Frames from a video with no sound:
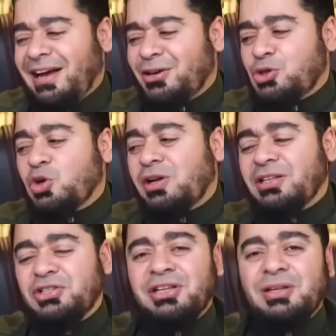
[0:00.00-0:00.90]
لا ارجوك
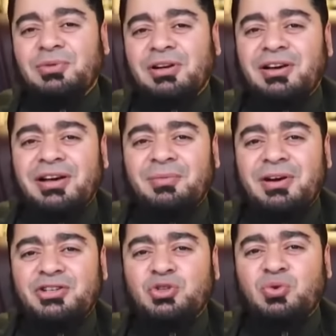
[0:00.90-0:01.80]
لا تشيلني من
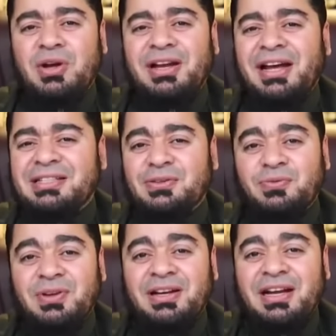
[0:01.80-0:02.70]
القائمه ارجوك انا
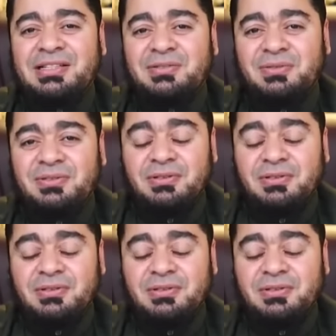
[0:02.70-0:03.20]
اسف انا اسف